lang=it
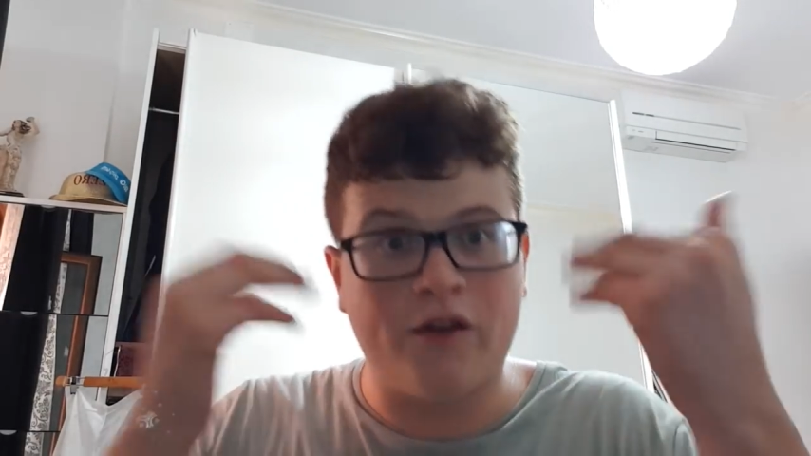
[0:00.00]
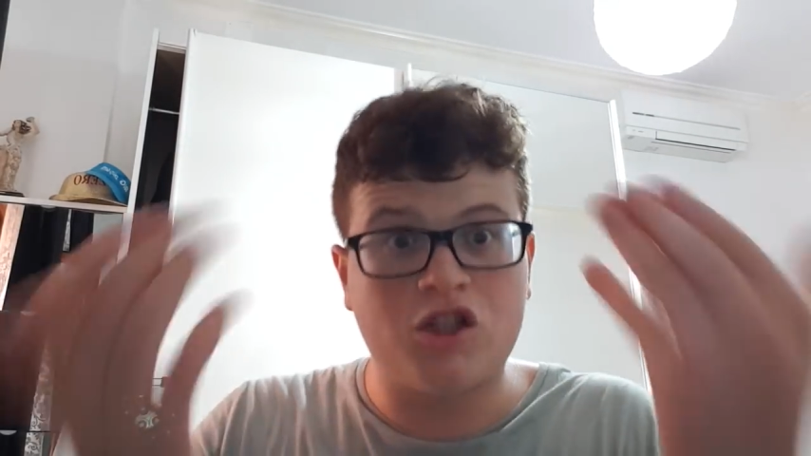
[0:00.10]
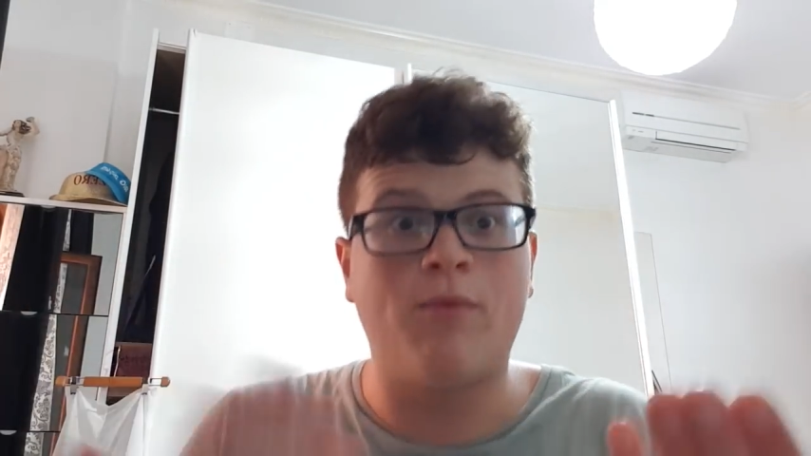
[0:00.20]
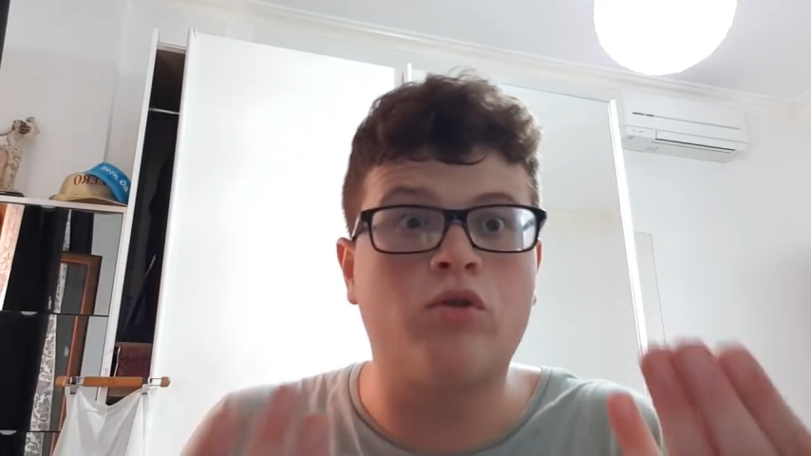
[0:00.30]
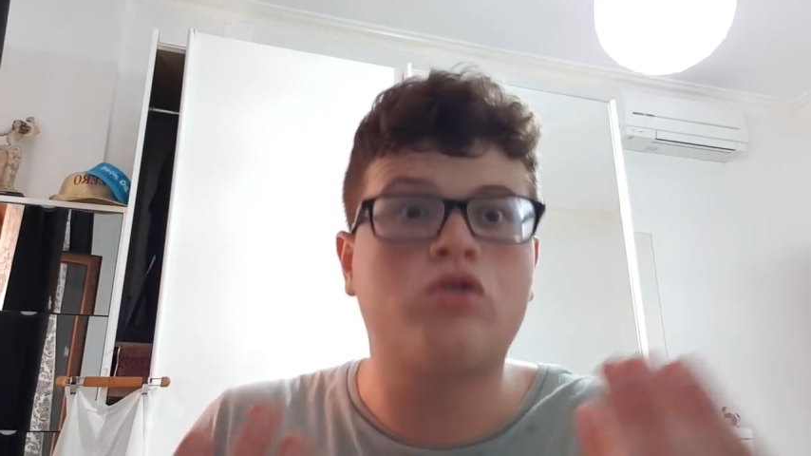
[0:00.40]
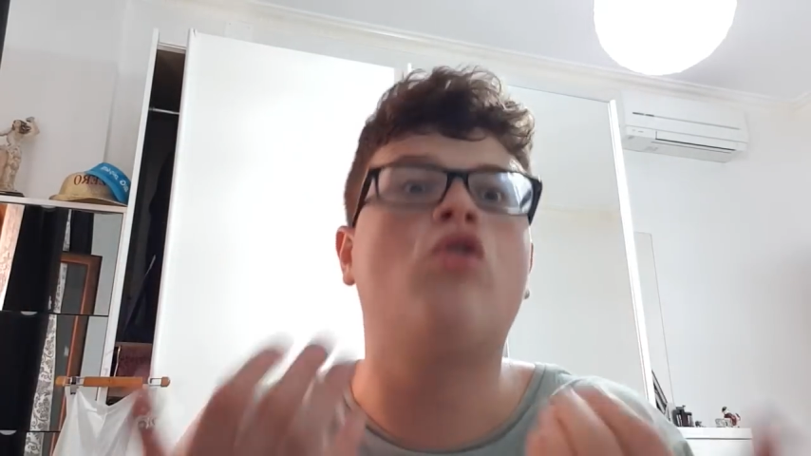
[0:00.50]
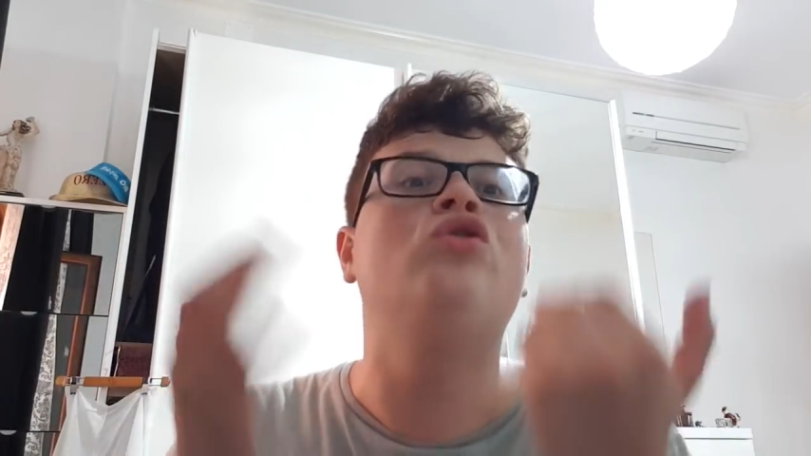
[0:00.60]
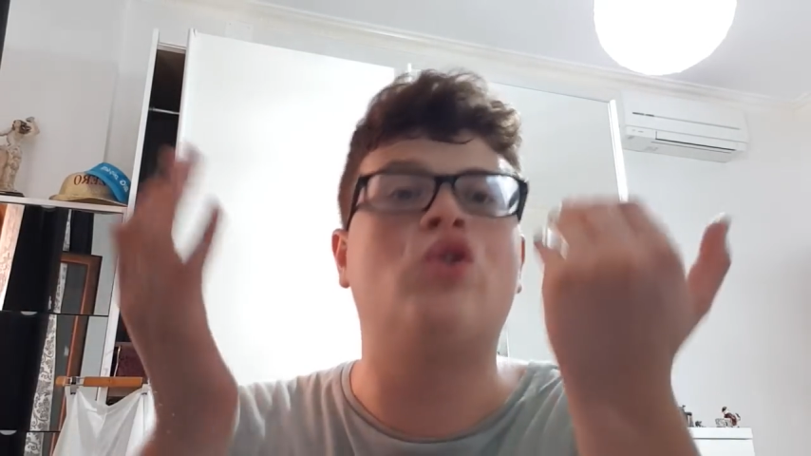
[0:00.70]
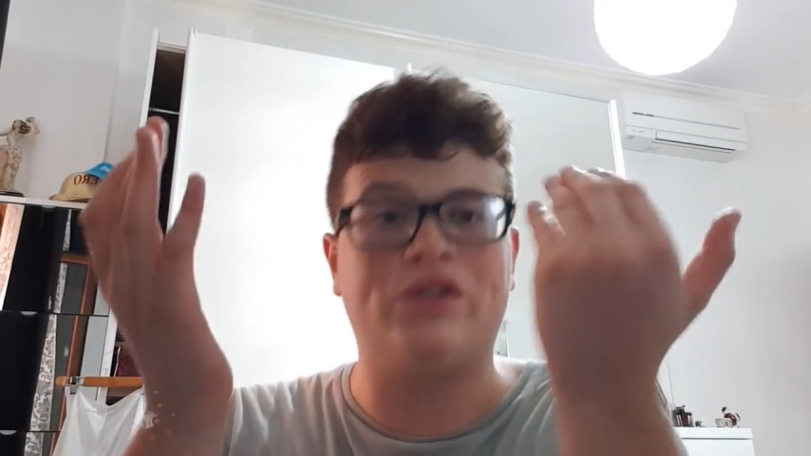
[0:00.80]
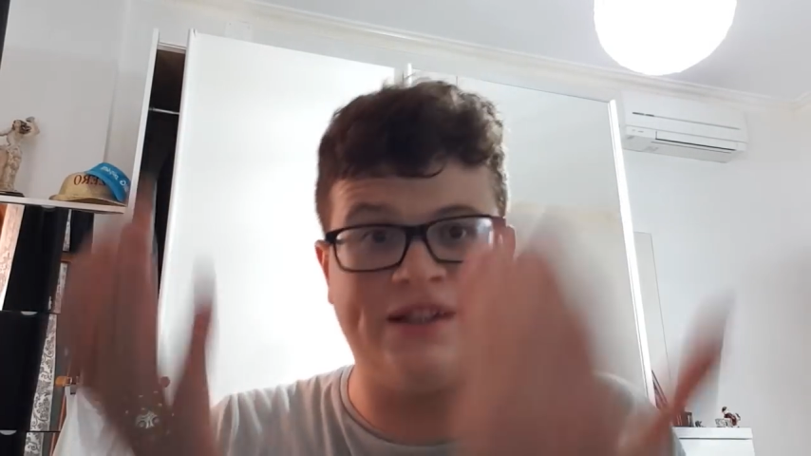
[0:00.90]
facciamo lo
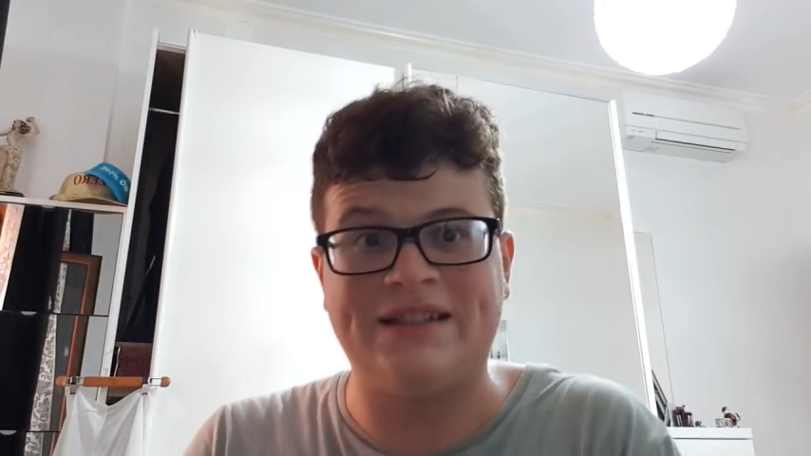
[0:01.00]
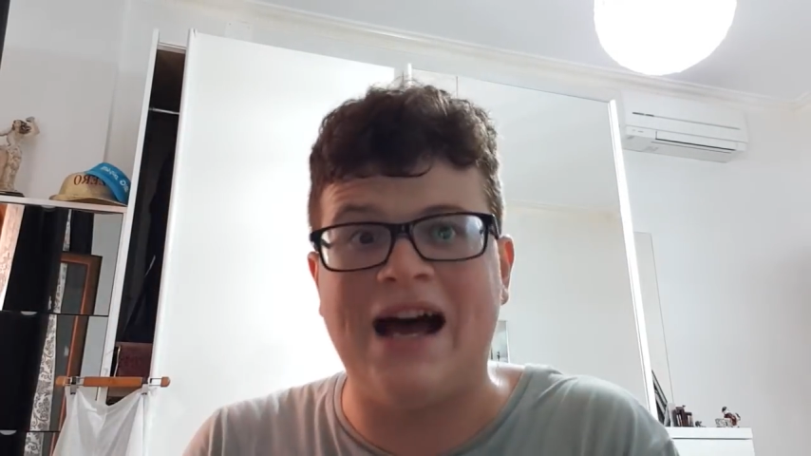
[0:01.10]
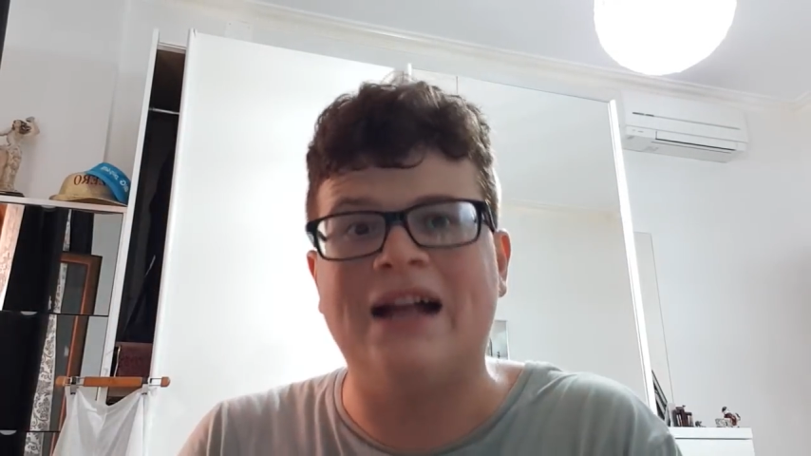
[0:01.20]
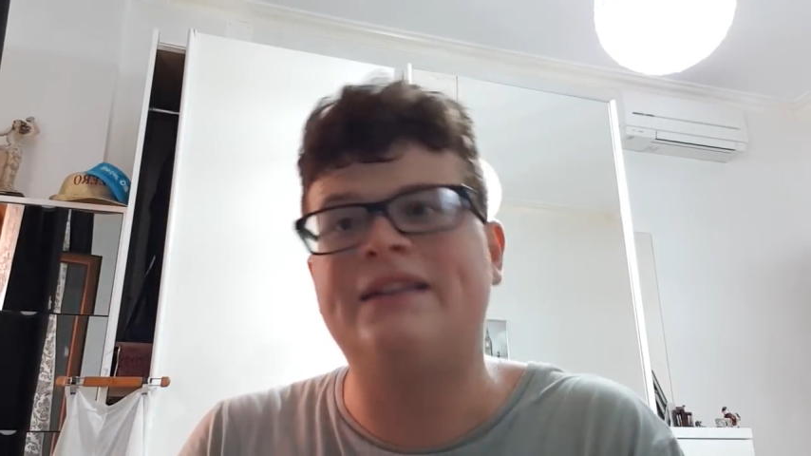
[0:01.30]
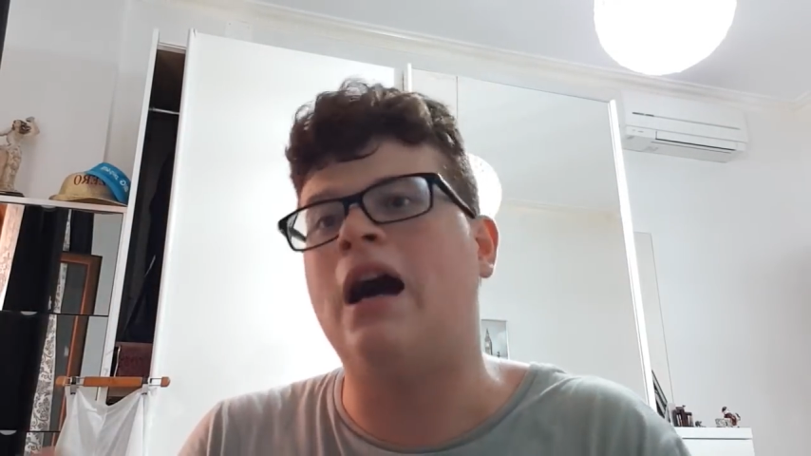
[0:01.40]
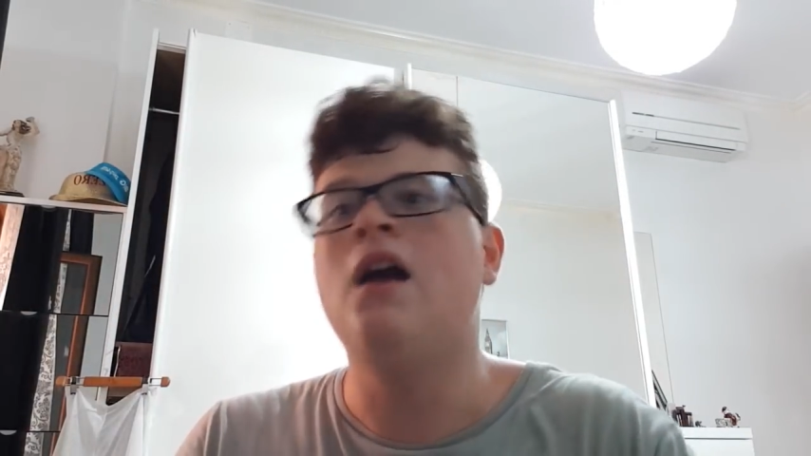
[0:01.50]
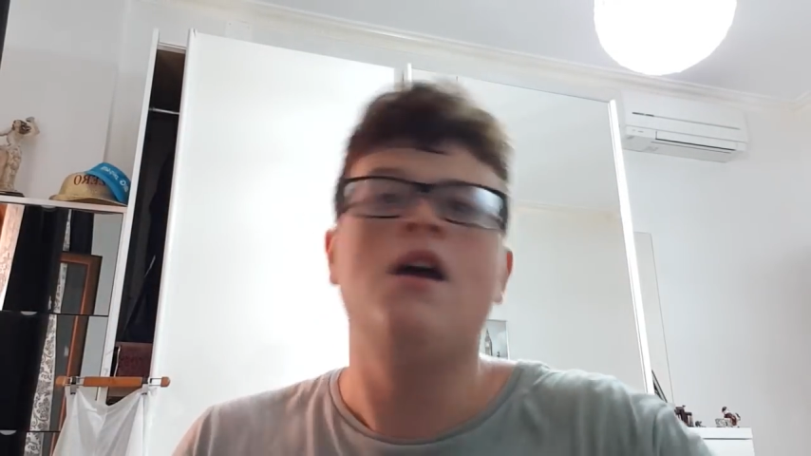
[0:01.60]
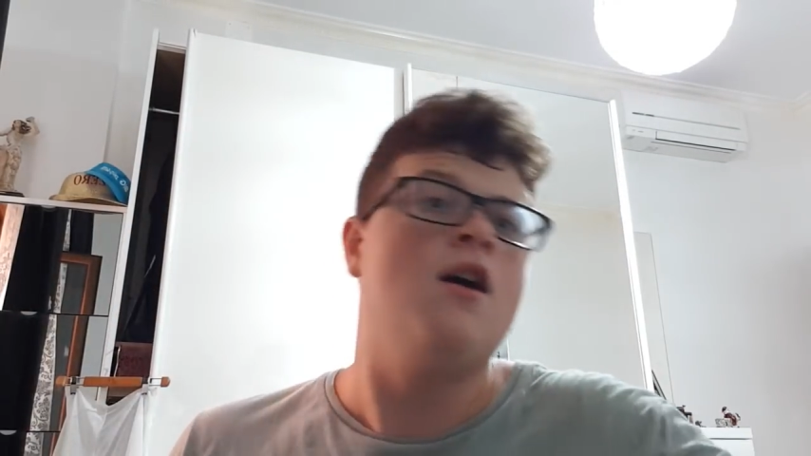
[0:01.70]
sconto, 60